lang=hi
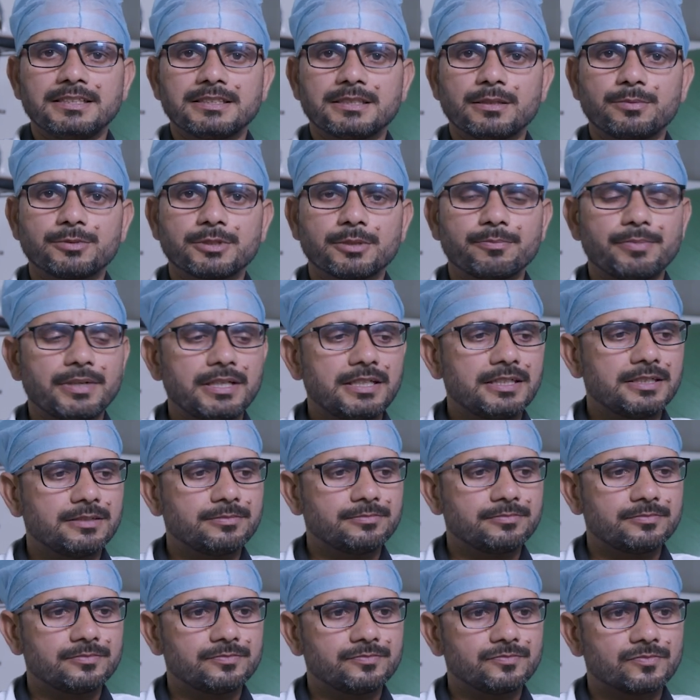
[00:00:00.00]
सबसे पहले
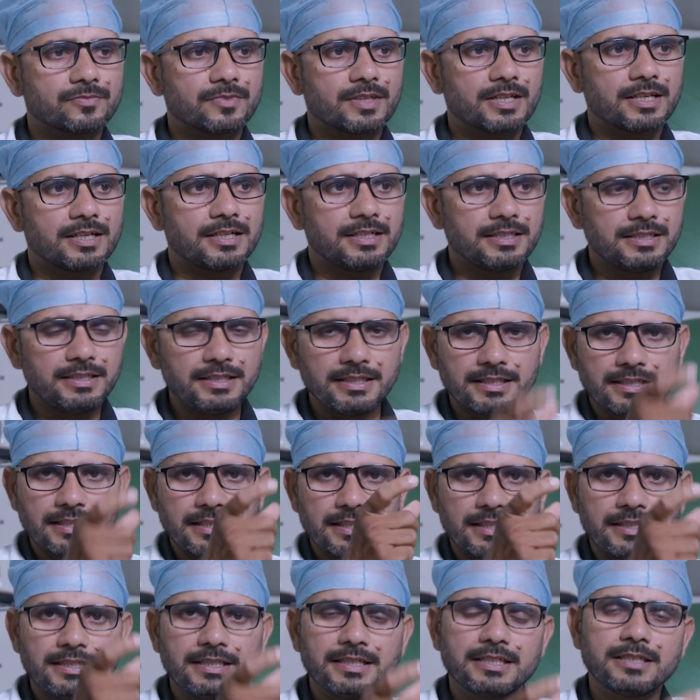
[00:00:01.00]
हम रीढ़ की
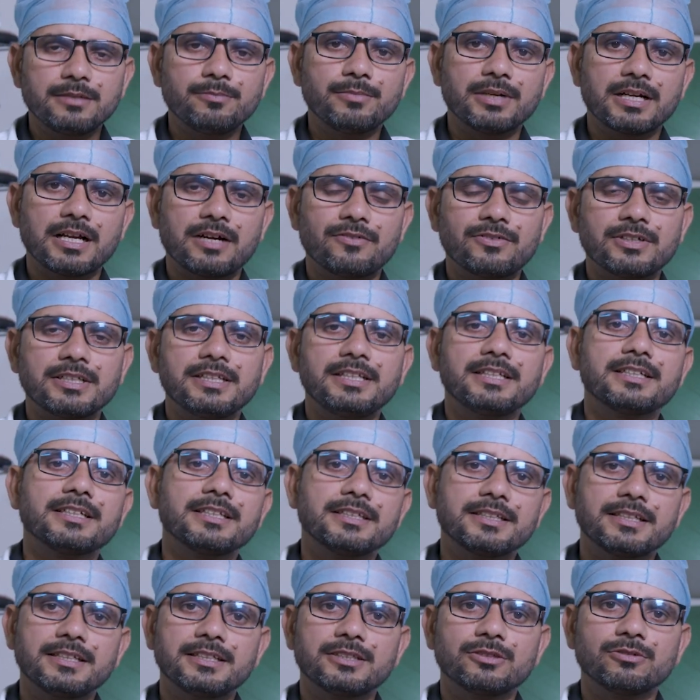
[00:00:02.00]
हड्डी की बनावट
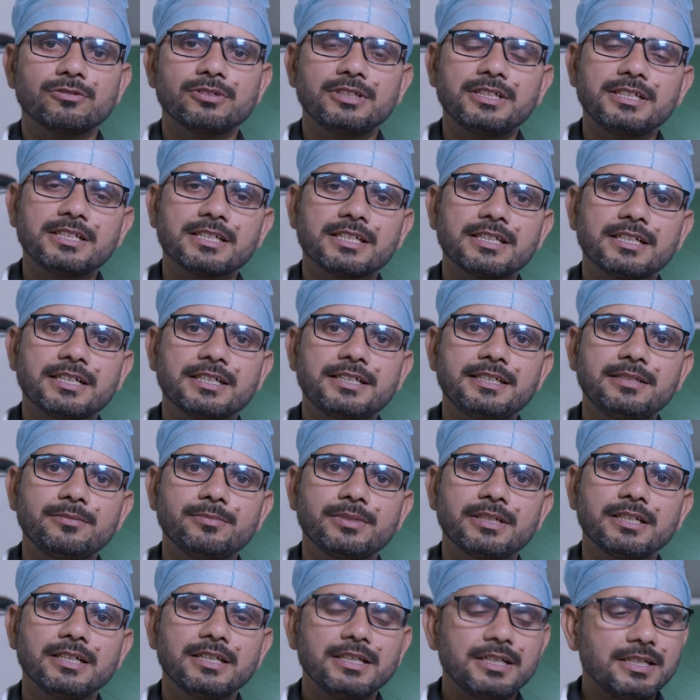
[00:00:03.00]
देखेंगे तो रीढ़ की हड्डी
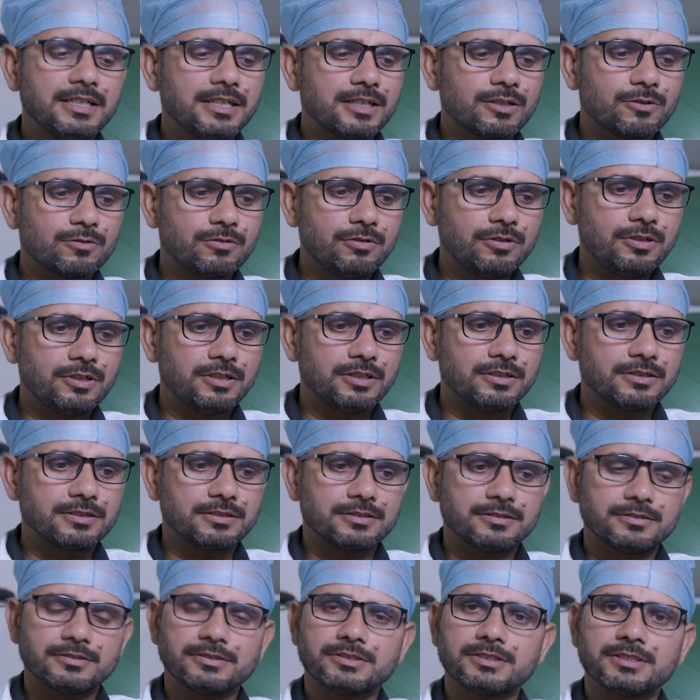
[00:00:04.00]
में कुल
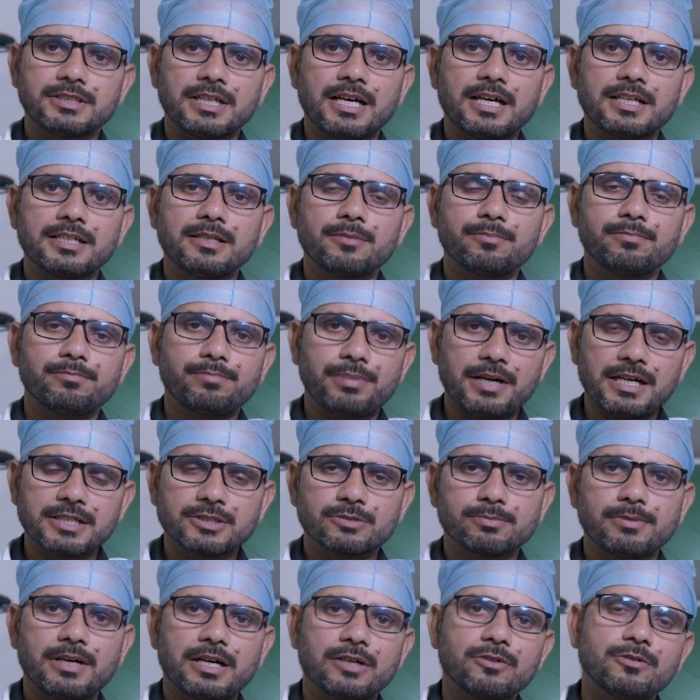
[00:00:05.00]
चार या
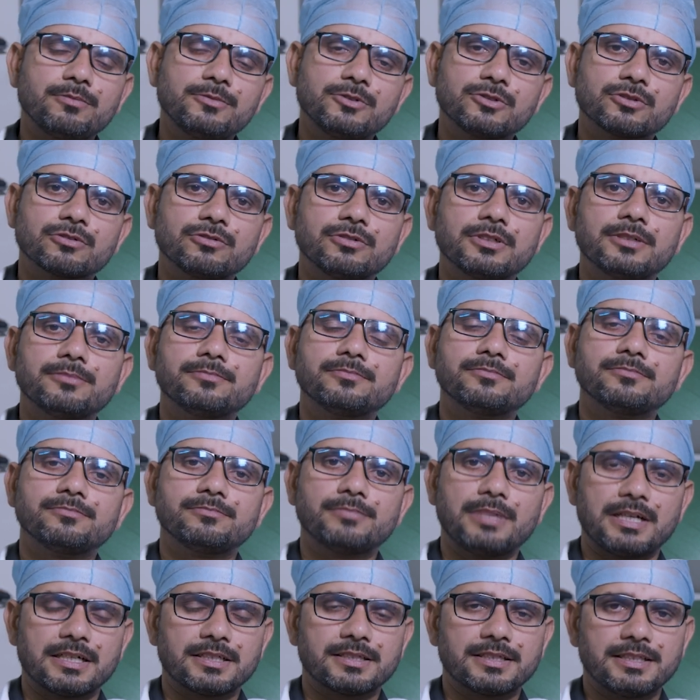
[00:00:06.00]
पांच भागों में इसको हम
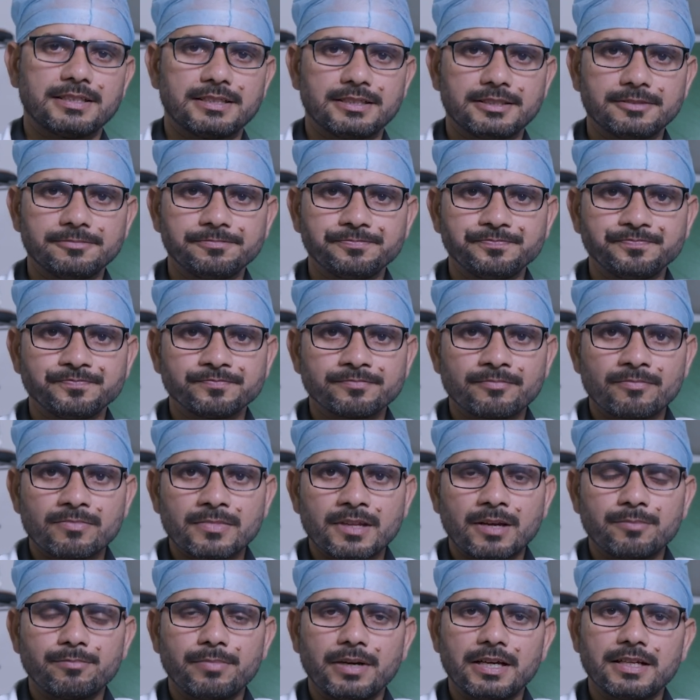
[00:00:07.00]
बांटते हैं
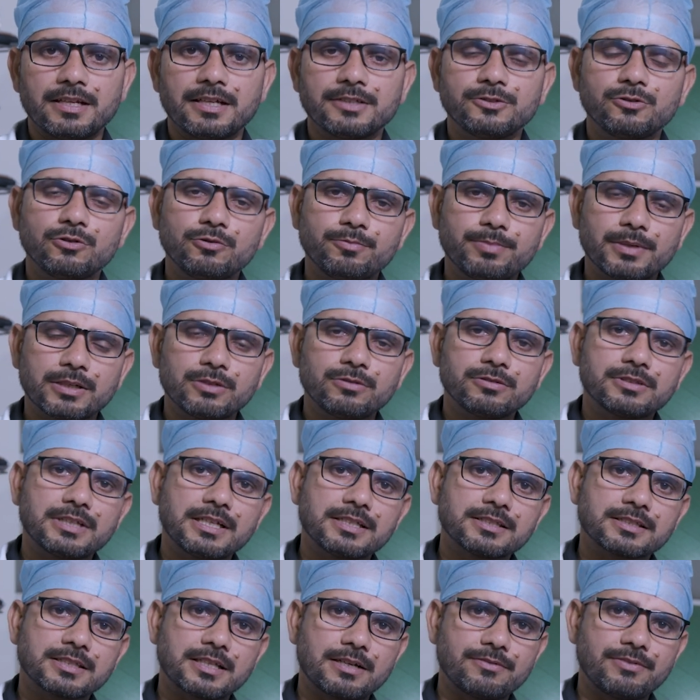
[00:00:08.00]
पहला जो ऊपर होता
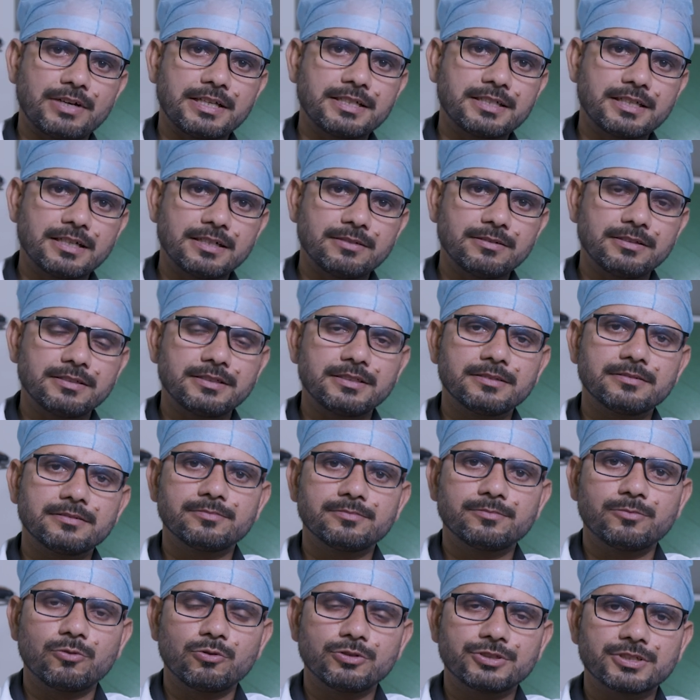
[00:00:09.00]
है सर्वाइकल
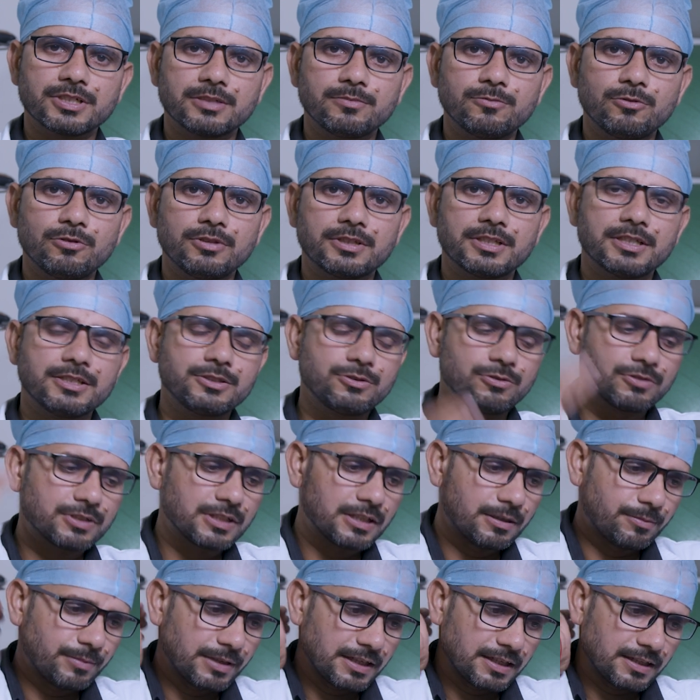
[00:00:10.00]
पोर्शन बोलते हैं जो
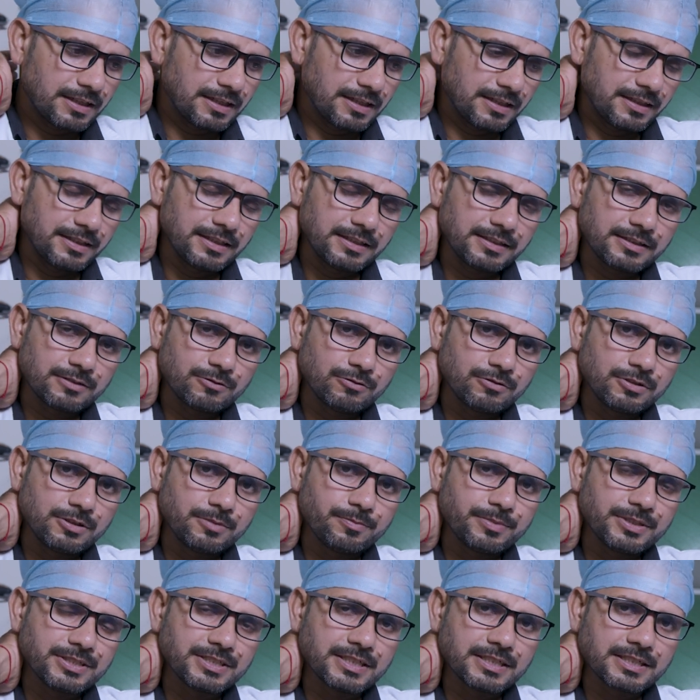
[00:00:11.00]
कि हमारा गर्दन को
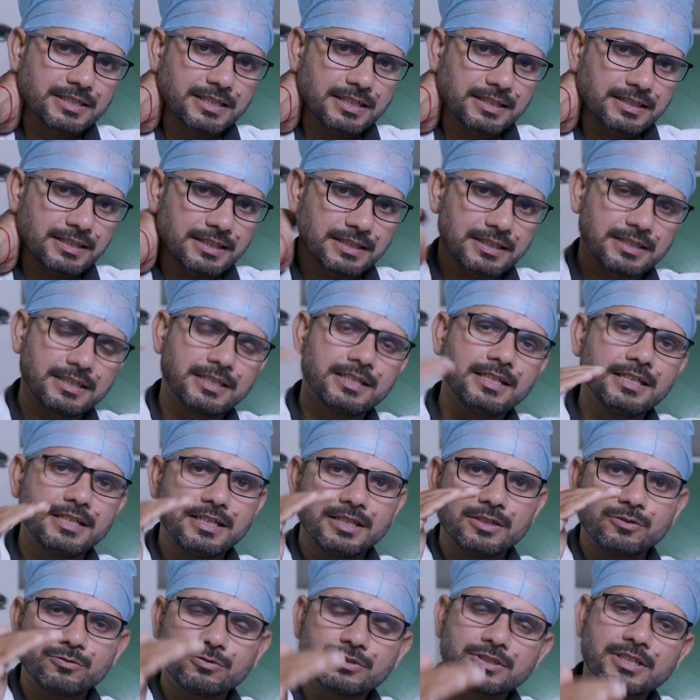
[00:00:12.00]
रिप्रेजेंट करता है
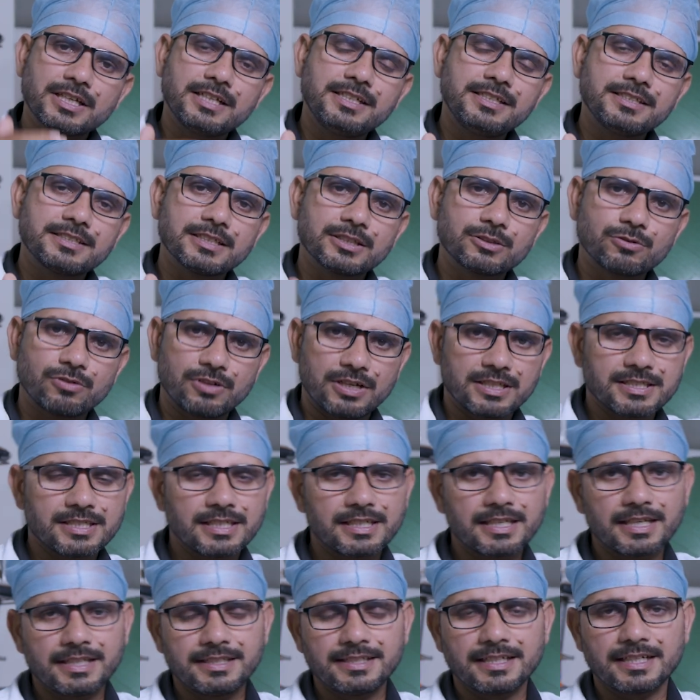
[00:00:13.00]
उसके नीचे
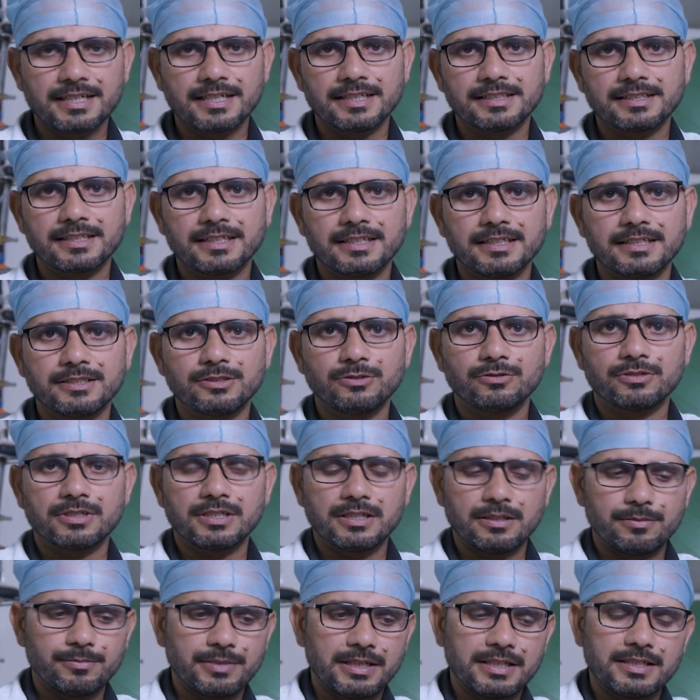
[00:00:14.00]
थोरेसिक एरिया रहता है जो
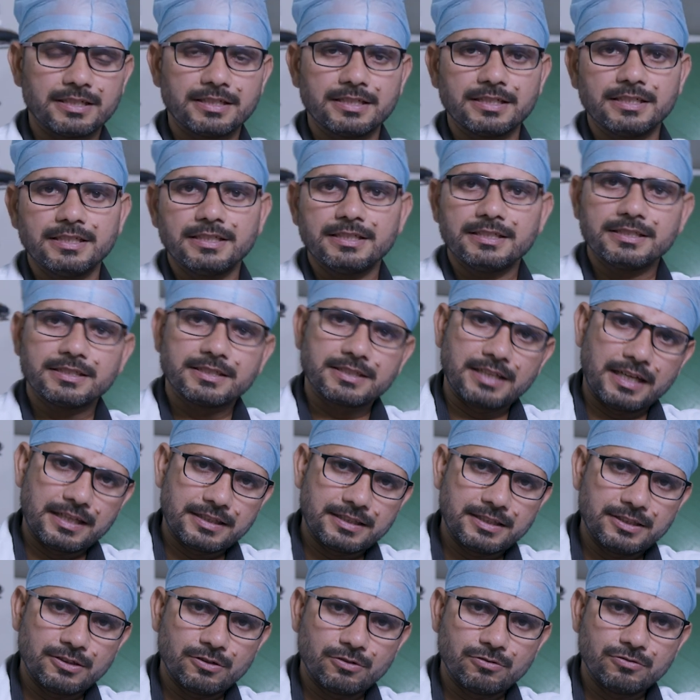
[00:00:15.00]
कि हमारे
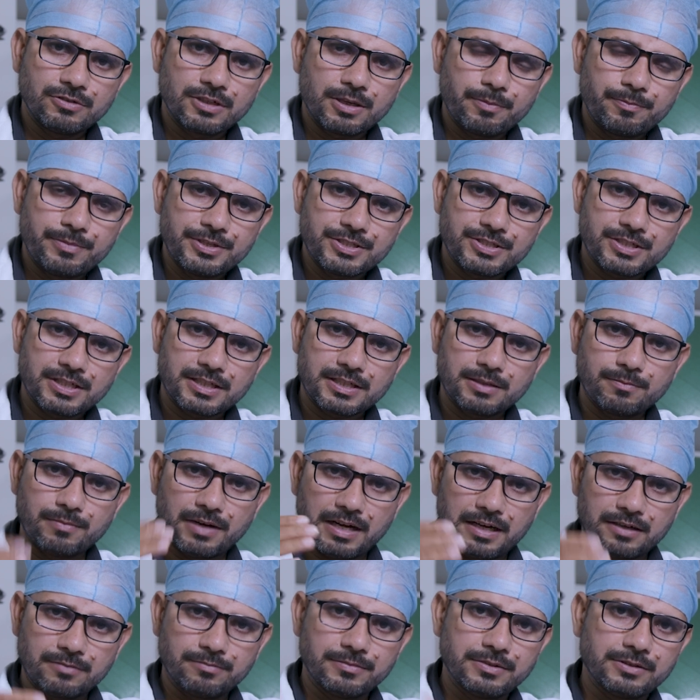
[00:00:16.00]
छाती और उनके पीछे के
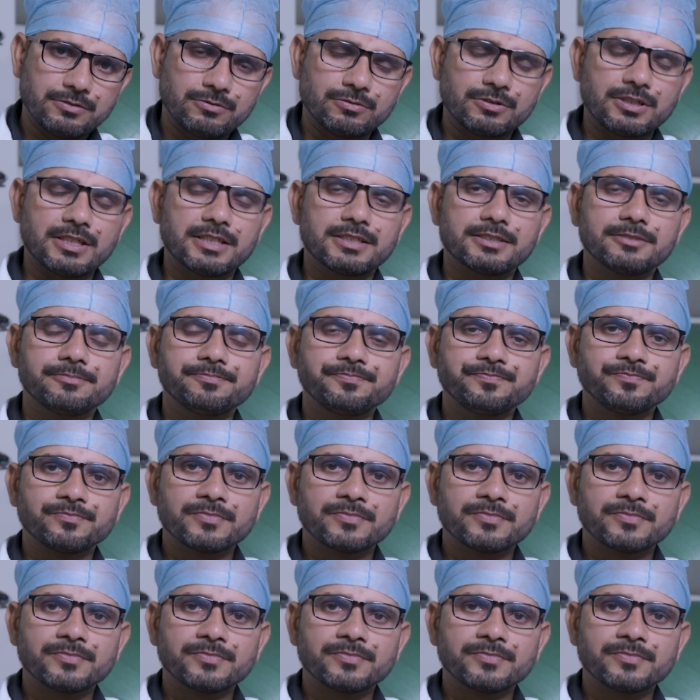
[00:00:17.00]
भाग में होता है